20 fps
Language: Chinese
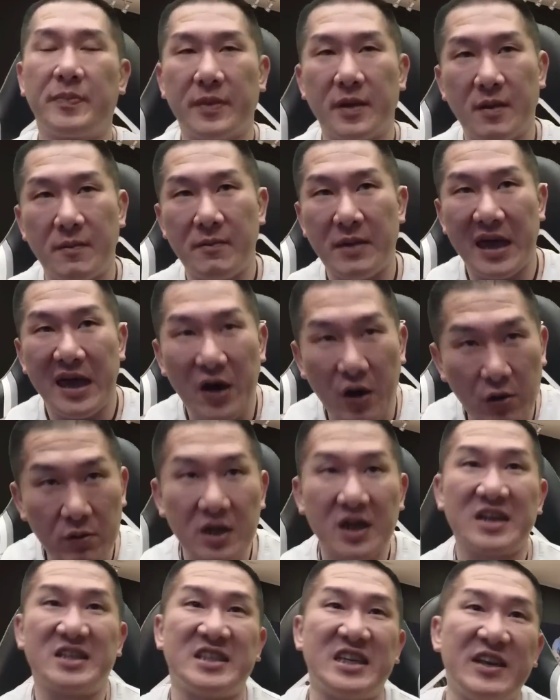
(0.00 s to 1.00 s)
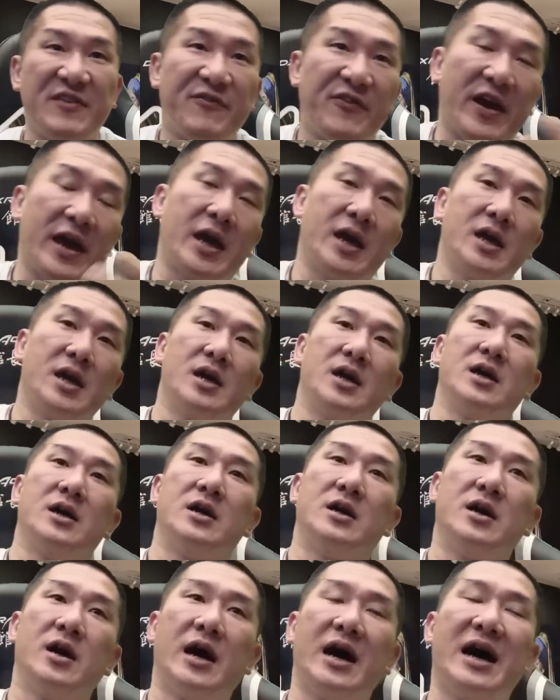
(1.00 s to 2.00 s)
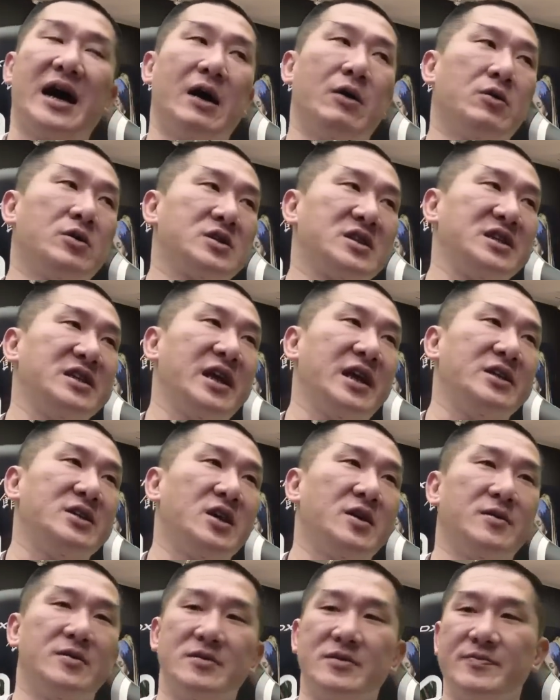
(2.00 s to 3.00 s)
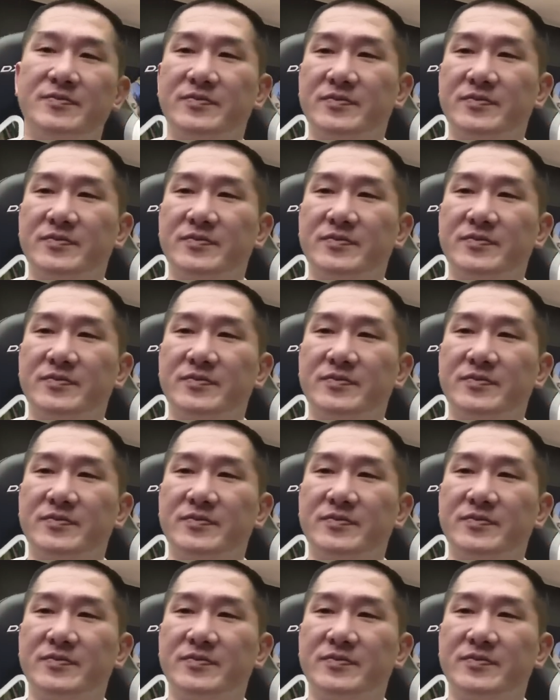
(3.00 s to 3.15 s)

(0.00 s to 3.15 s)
没有那个机会啊，我今天就